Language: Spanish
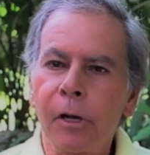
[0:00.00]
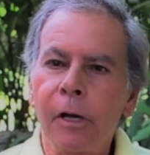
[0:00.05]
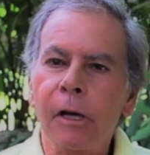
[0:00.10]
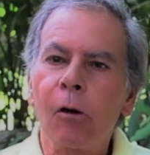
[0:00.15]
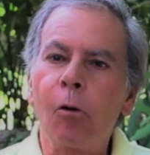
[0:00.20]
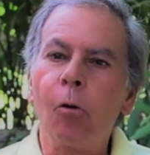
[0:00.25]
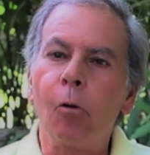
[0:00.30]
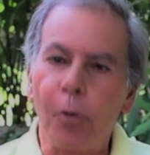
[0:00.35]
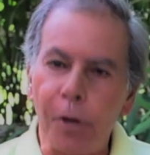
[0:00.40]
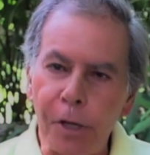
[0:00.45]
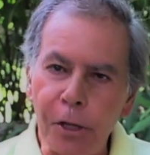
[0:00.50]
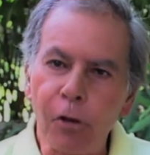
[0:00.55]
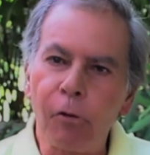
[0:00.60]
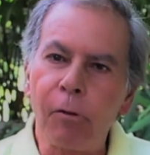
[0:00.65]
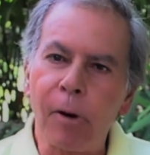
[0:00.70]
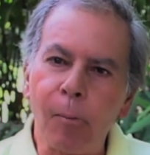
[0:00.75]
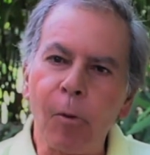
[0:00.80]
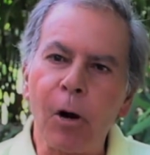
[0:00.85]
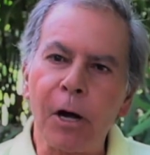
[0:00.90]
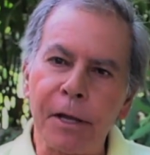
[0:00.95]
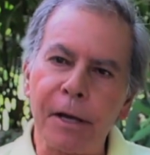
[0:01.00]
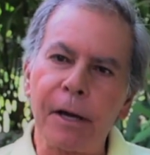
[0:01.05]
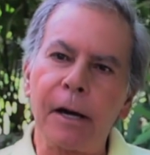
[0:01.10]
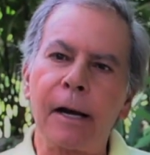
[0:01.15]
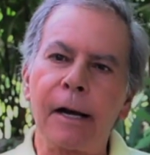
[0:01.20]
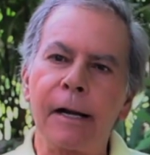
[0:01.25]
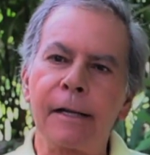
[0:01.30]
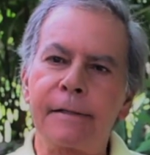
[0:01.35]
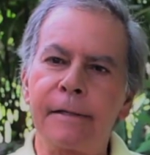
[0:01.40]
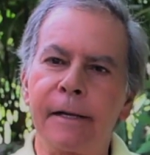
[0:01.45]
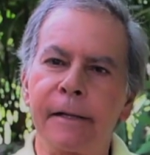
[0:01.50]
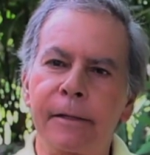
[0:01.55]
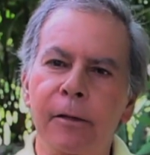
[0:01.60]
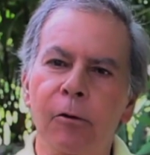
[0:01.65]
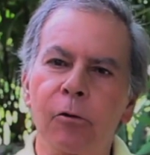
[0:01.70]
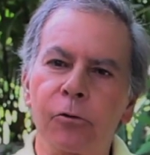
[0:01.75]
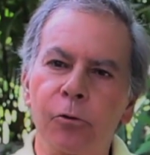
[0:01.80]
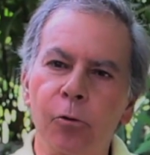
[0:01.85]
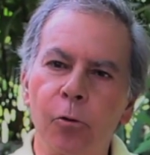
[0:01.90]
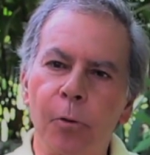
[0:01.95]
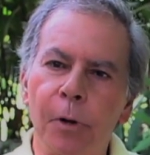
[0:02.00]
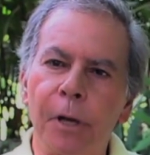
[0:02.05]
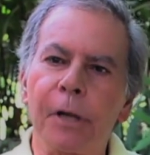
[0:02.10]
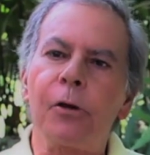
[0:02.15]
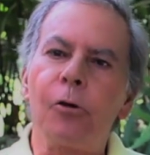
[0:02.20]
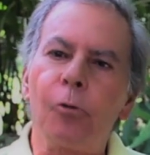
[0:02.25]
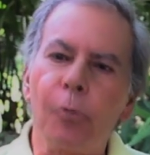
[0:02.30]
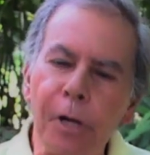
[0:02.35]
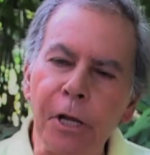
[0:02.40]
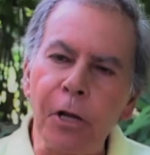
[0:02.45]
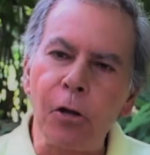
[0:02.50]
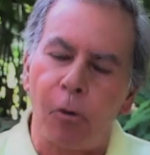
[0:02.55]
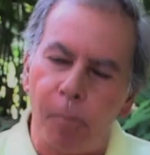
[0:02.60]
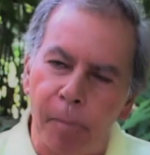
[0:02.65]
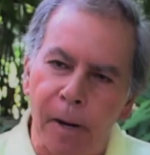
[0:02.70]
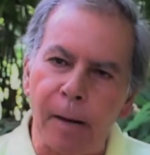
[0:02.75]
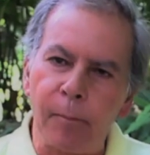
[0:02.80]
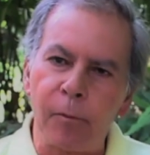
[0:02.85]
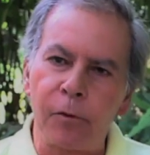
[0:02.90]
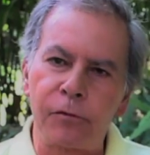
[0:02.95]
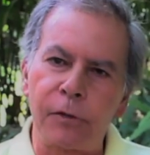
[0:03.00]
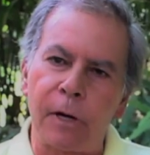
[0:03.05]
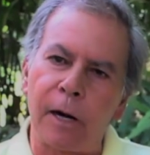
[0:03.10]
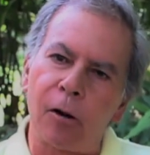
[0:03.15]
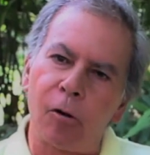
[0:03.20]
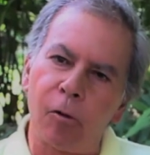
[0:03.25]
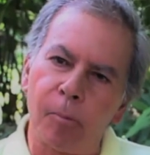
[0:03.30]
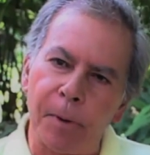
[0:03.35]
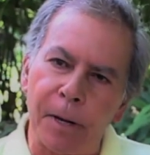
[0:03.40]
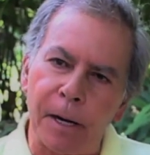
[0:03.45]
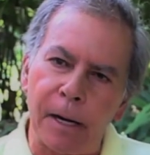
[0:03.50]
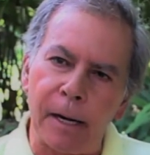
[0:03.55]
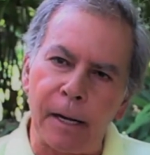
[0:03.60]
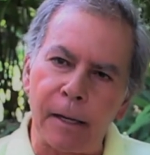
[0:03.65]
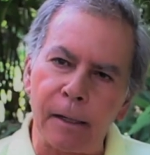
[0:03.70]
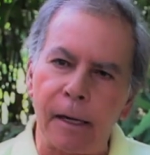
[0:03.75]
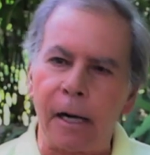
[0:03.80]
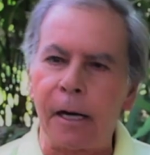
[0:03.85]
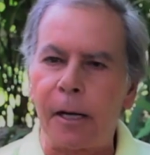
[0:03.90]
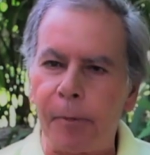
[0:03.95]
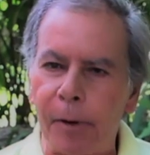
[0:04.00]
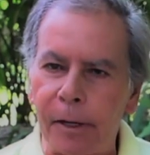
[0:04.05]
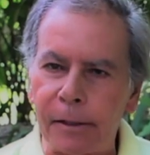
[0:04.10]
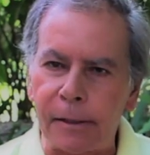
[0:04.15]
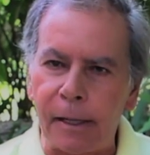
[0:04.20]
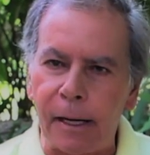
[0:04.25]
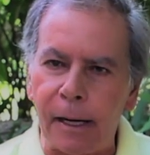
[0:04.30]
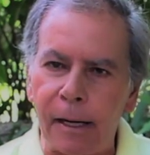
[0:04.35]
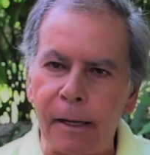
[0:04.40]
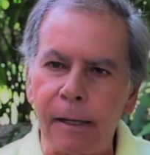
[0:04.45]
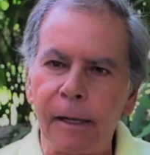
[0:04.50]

Unidos vamos a llegar el 7 de octubre y unidos vamos a recuperar la libertad,